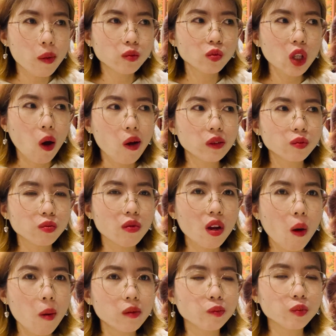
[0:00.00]
Vị thơm
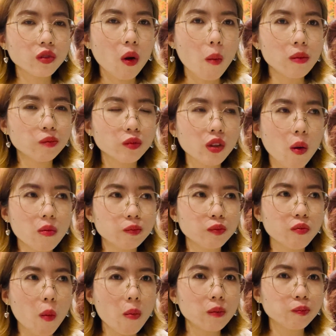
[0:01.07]
ngon. Cắn cái mình thấy cái
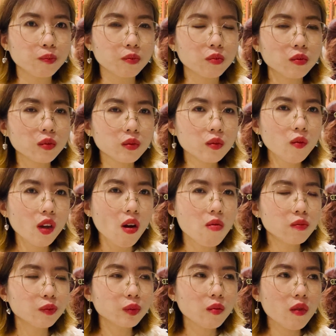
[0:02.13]
miếng gì
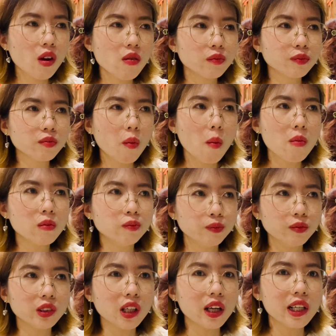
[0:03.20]
ta? Sò điệp đúng không?
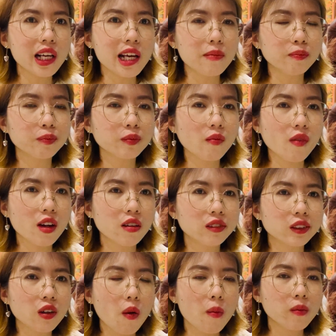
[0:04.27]
Cái
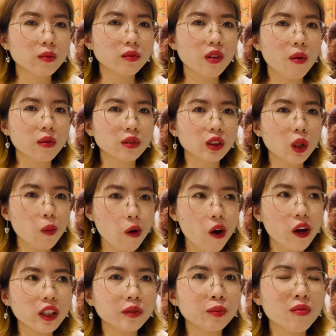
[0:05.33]
nhân nó nhiều đúng không? Đúng rồi.
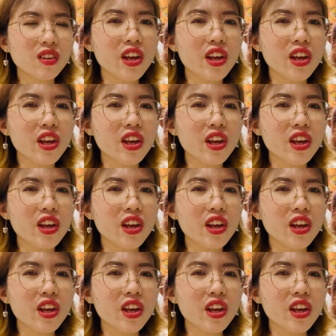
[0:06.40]
Ừ.